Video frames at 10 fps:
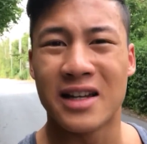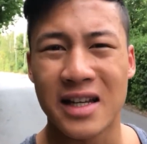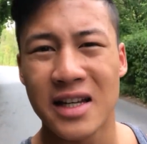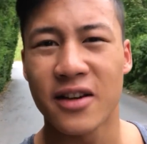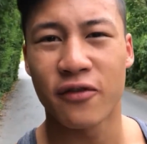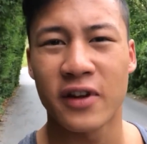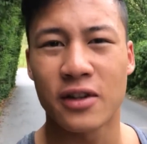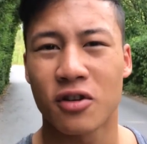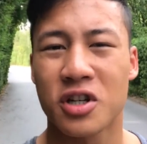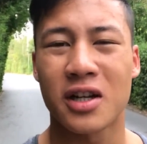die
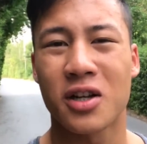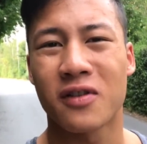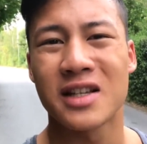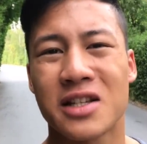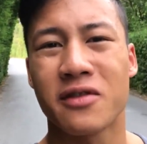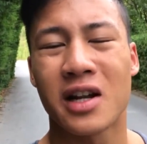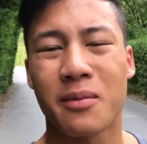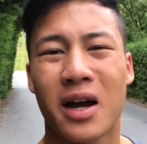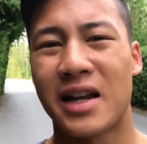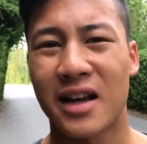fehlt euch dann quasi wieder
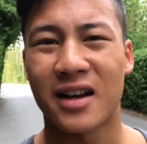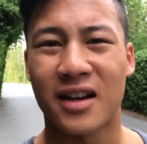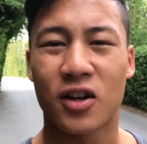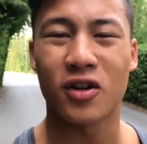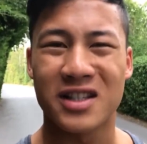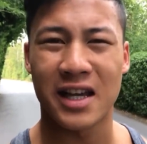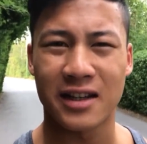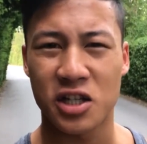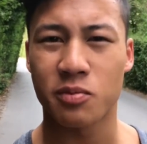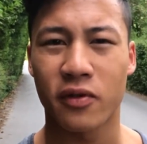bei der
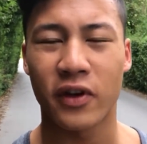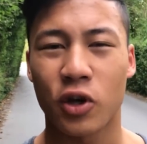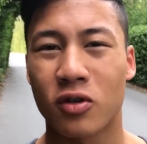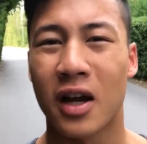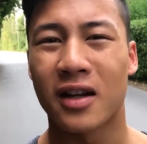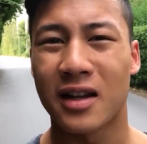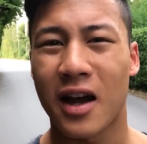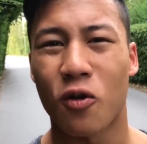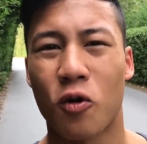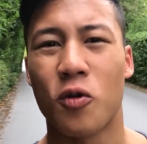konzentrischen Bewegung
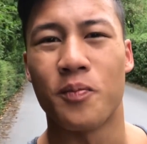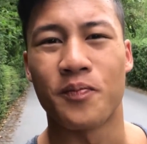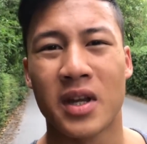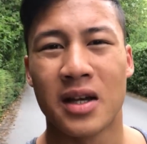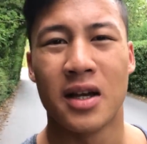nach oben.